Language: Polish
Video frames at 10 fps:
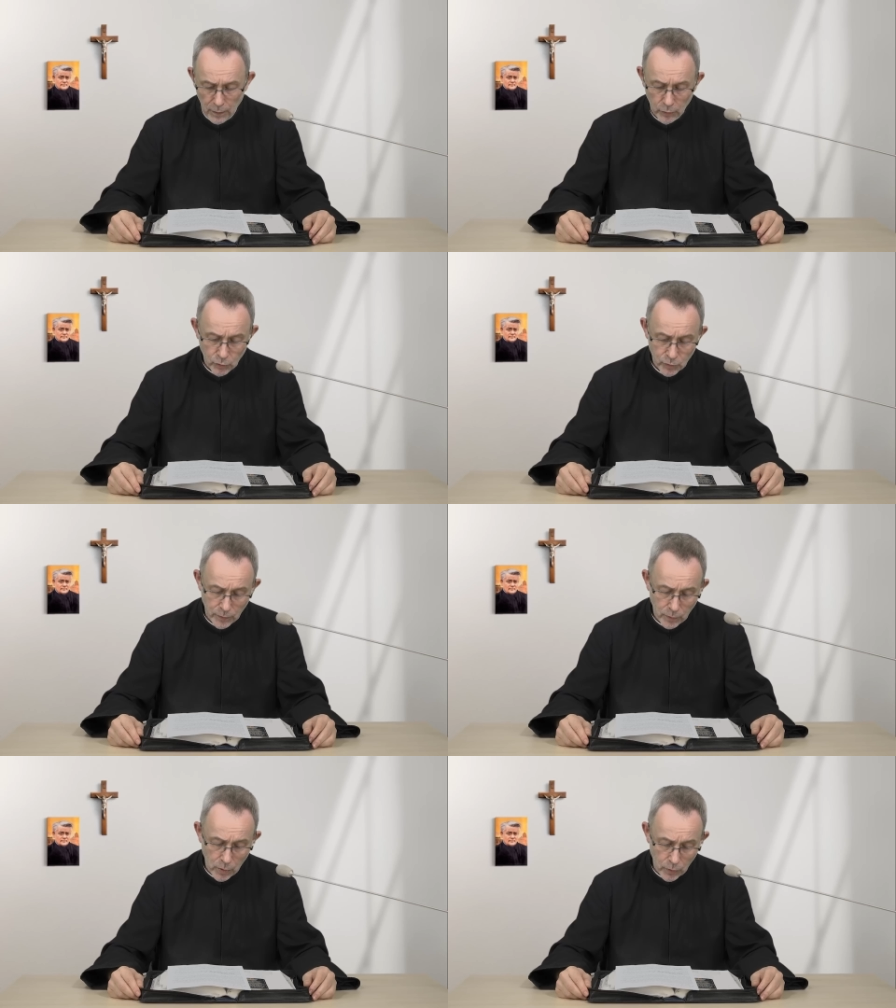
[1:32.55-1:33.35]
Otóż
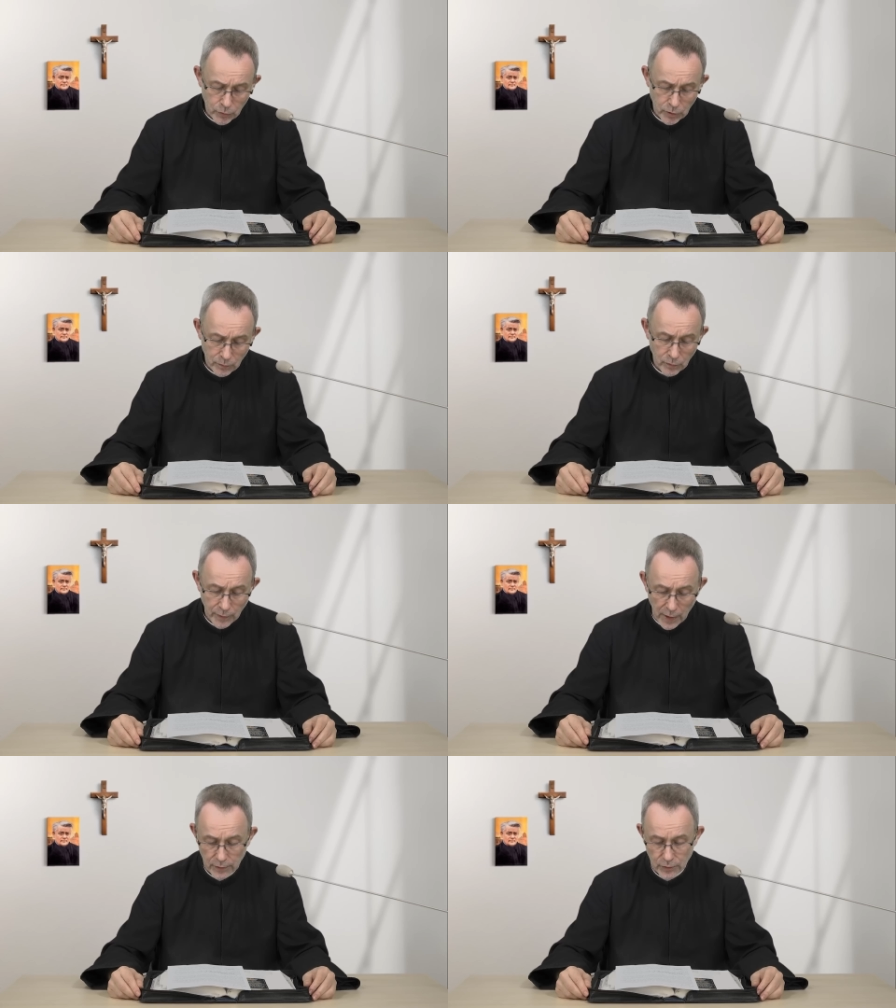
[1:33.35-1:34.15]
było siedmiu
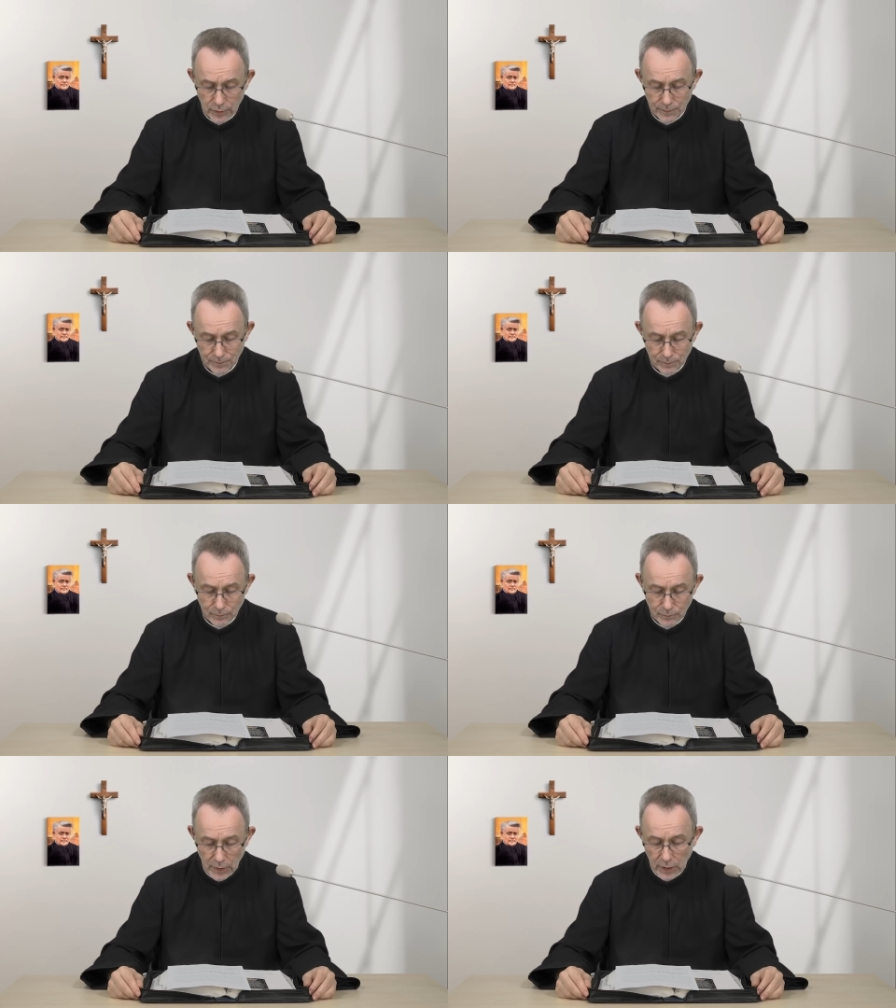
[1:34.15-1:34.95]
braci.
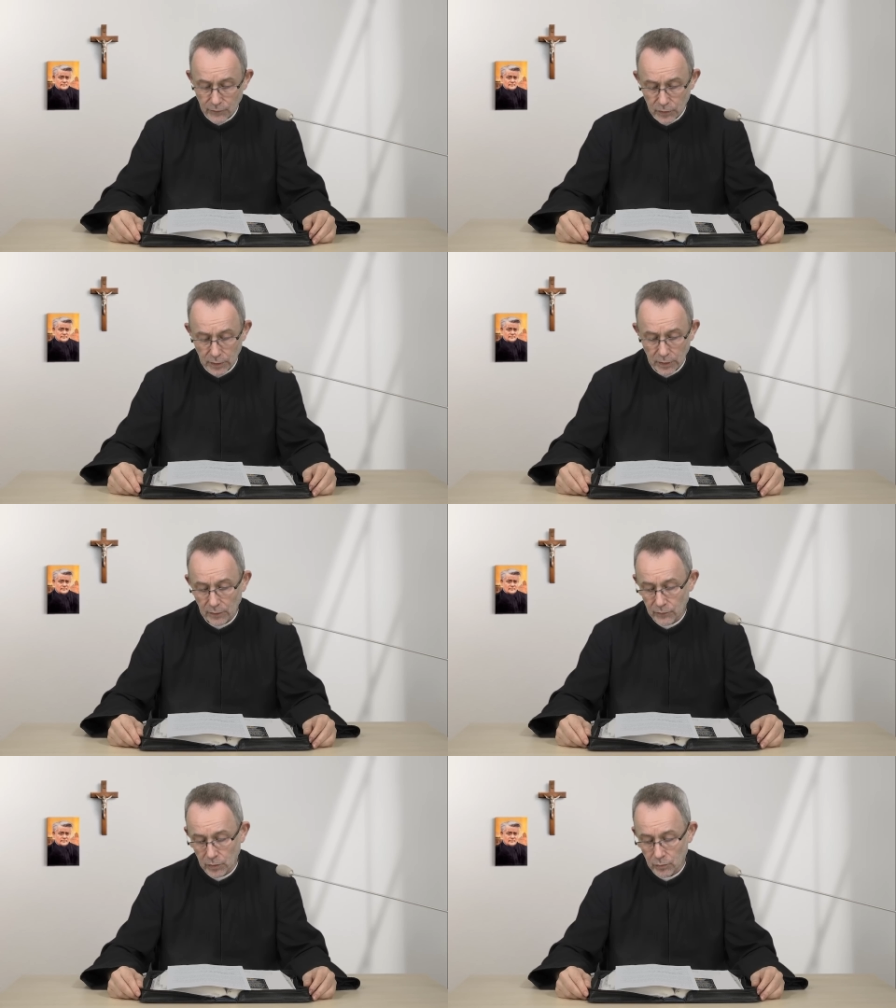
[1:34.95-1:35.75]
Pierwszy
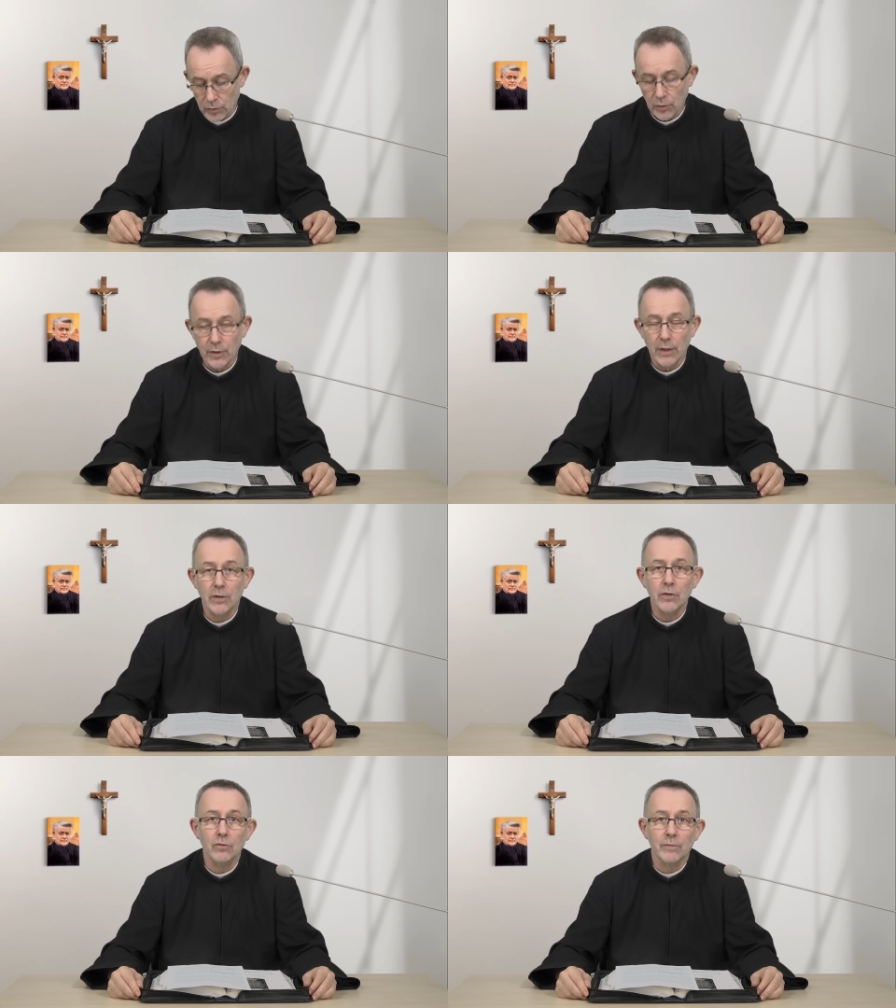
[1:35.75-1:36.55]
wziął żonę
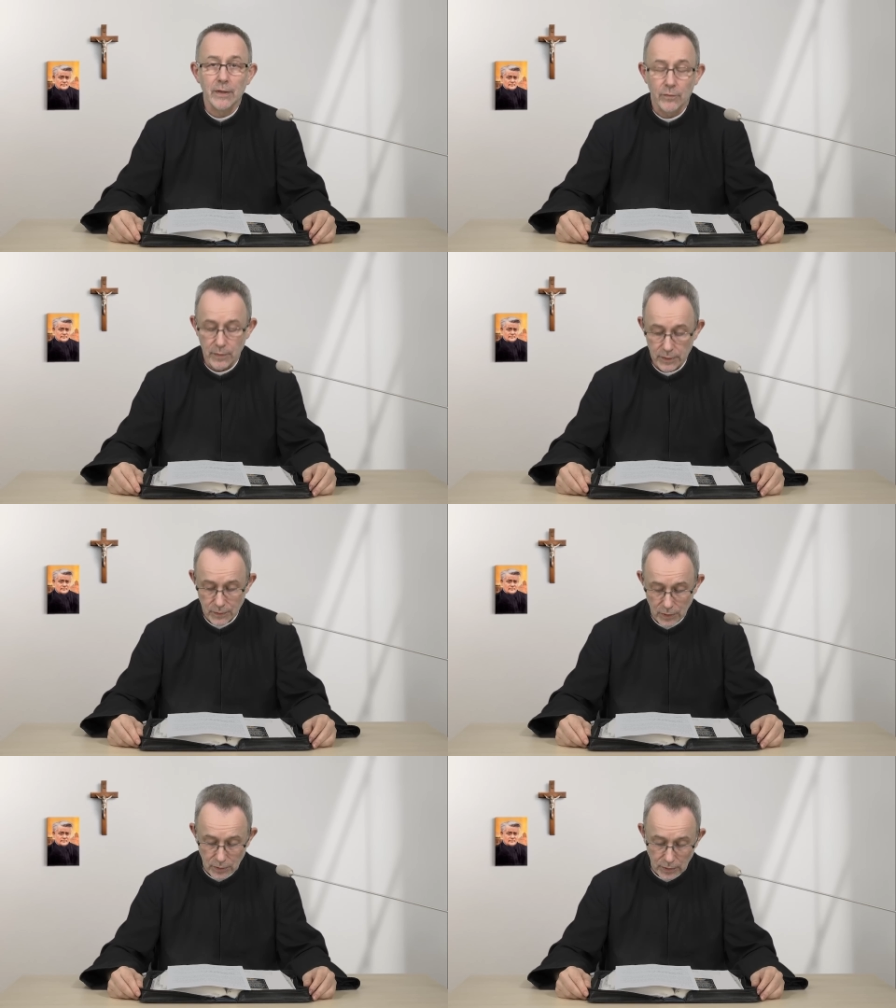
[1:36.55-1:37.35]
i umarł
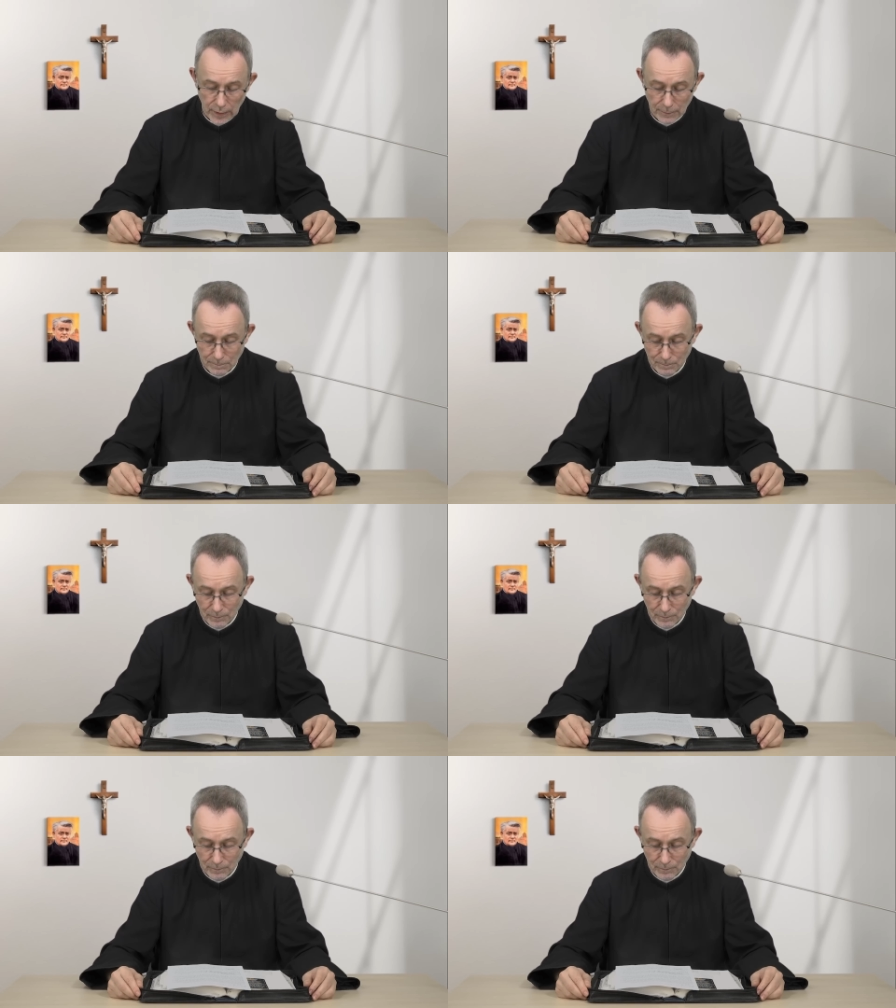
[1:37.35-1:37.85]
bezdzietnie.